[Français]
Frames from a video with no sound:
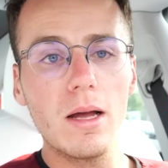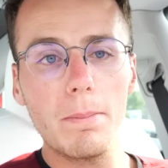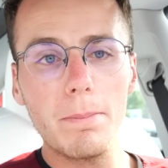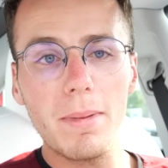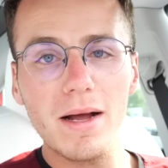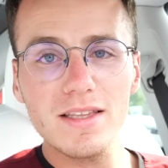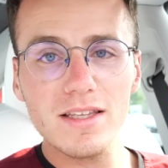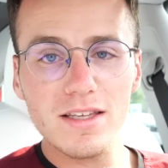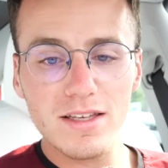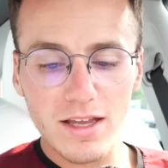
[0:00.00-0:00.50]

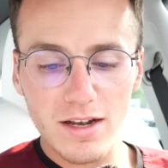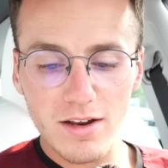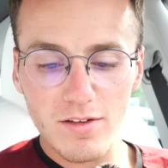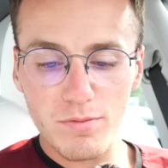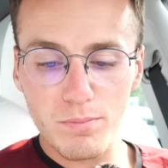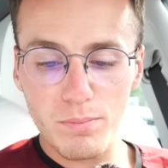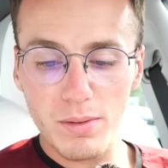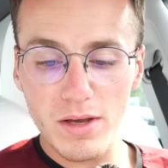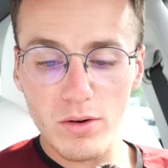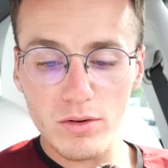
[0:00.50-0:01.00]
Batterie
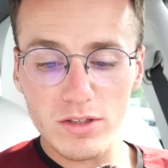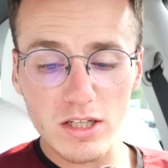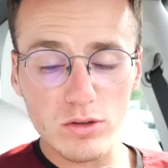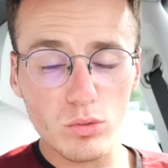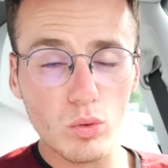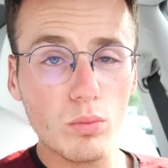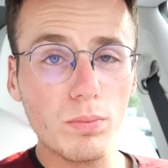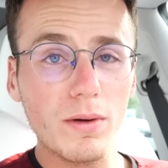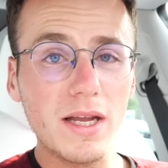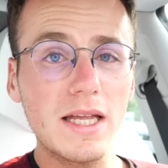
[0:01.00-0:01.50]
LFP, on a
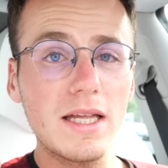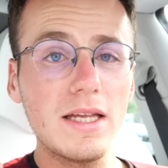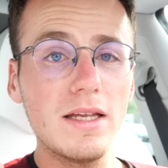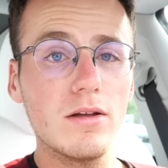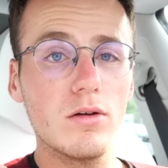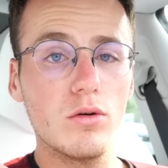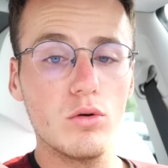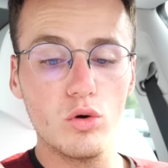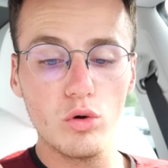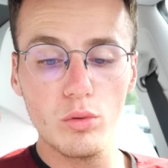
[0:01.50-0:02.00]
donc
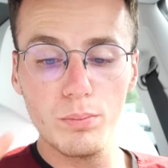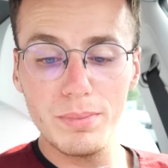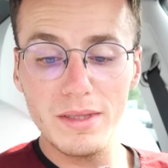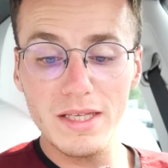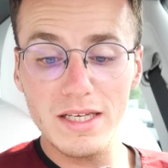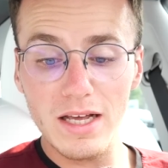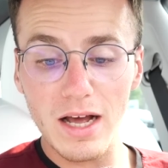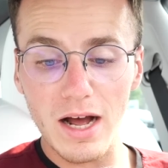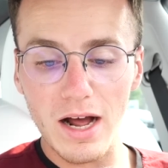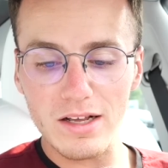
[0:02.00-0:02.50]
pris le
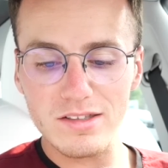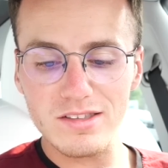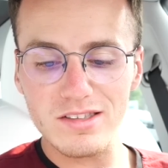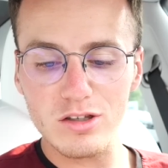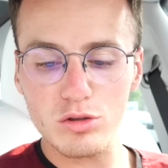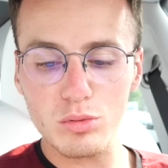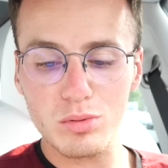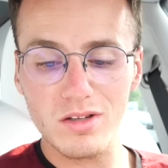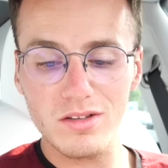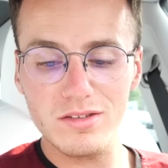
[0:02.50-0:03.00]
pic à
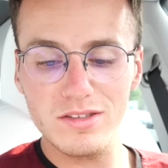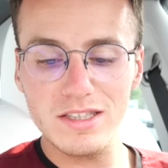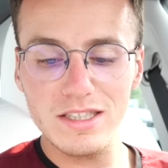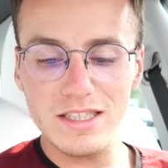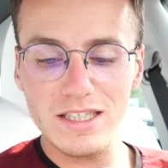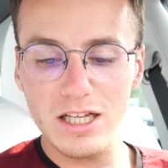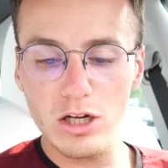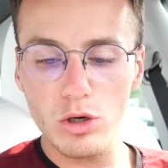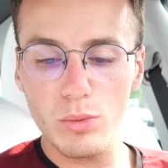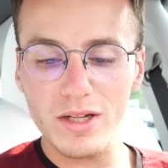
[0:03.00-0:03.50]

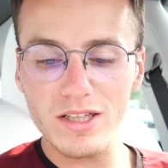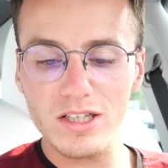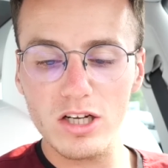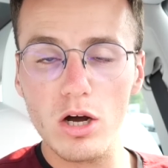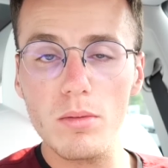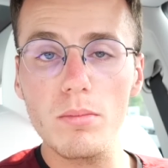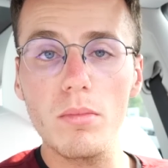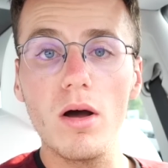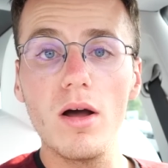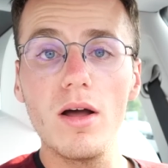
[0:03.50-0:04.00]
170 kW
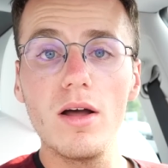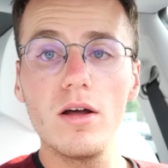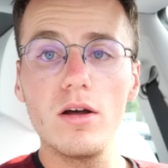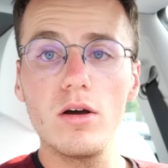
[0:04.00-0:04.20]
comme